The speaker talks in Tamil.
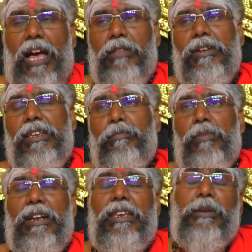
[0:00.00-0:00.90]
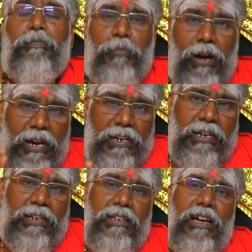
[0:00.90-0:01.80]
அது மாதிரி பல்லியை
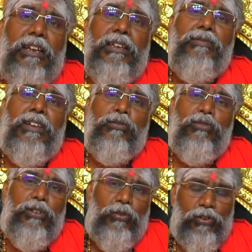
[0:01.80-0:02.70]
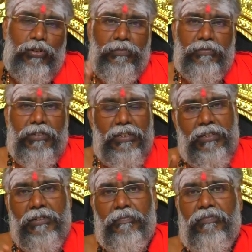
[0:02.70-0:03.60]
பார்க்கறதுனால வரக்கூடிய யோகம்
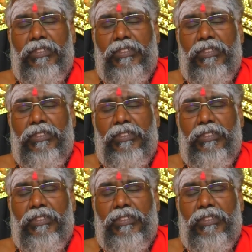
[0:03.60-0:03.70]
இருக்குது